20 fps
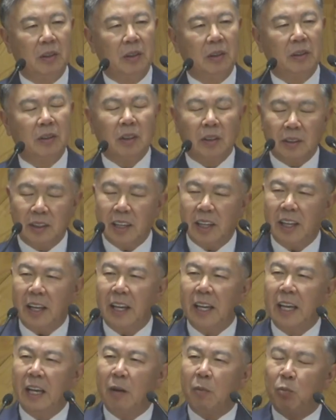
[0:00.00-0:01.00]

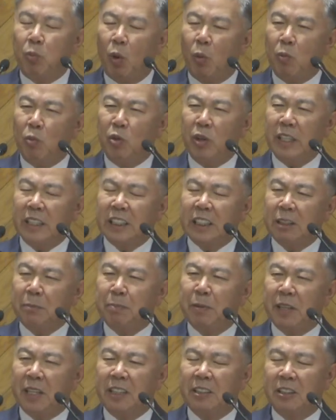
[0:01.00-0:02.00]
그런데 본문의
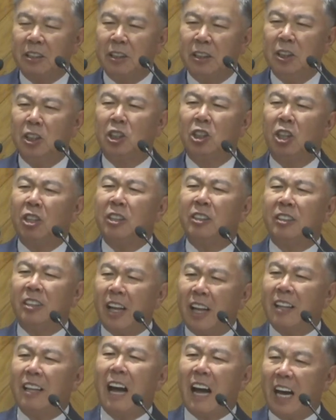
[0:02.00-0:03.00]
시편에서는
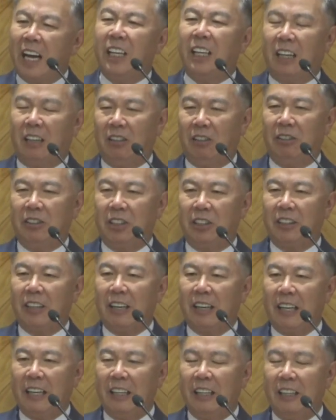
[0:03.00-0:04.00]
젖된 아이라는 거예요. 젖된
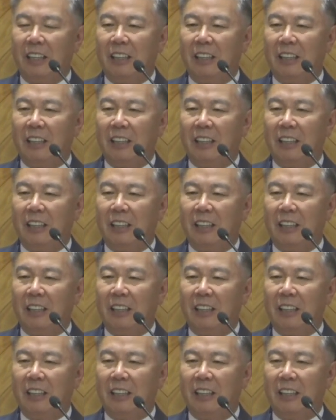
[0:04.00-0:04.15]
아이.